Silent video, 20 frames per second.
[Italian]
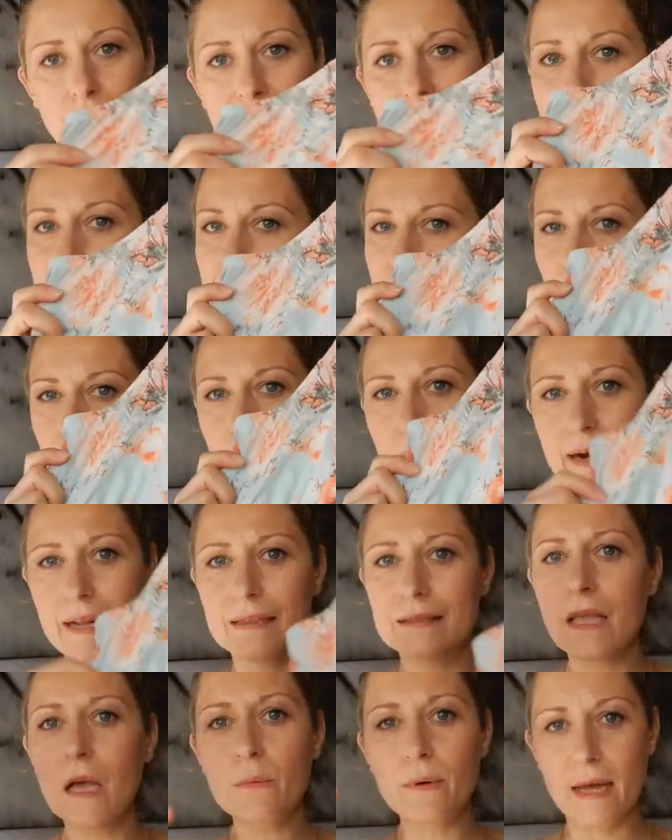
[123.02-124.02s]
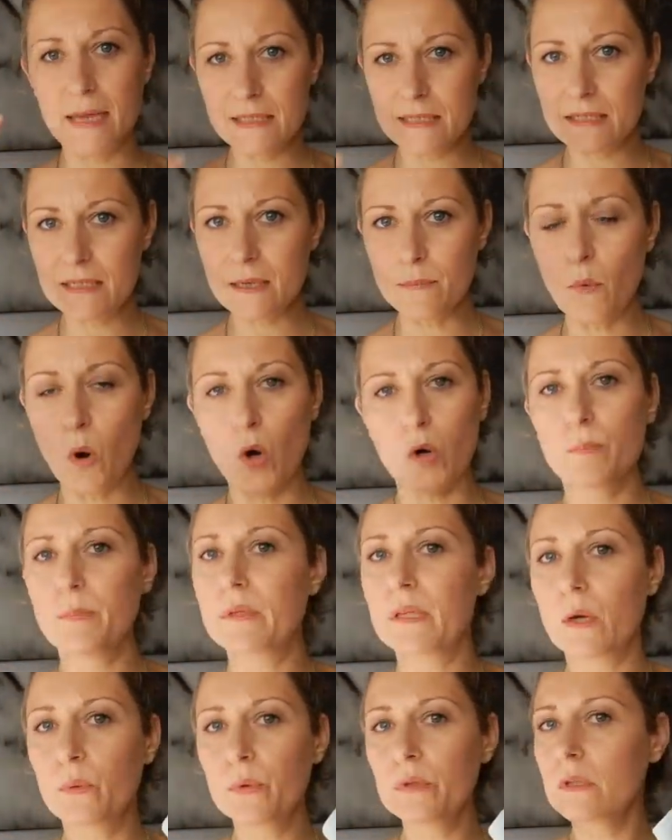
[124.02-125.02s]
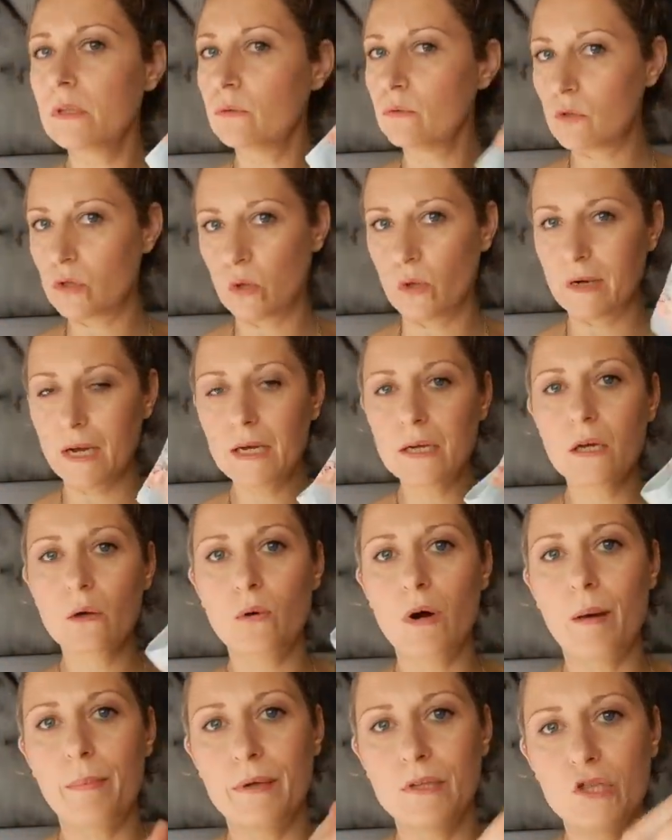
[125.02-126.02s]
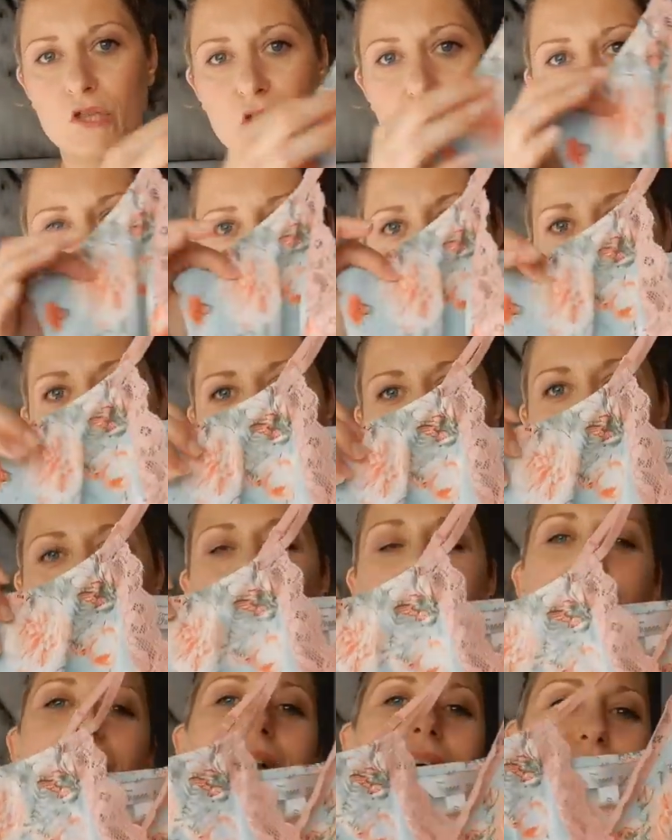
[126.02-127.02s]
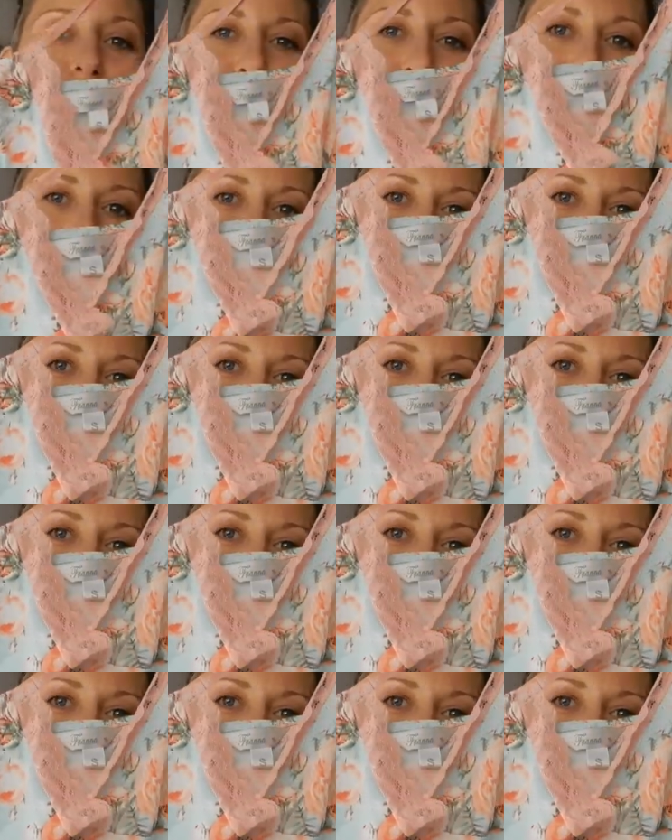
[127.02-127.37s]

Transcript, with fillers: è una S, ma in realtà è una S morbida, quindi non sto neanche con la pancia di fuori. Mi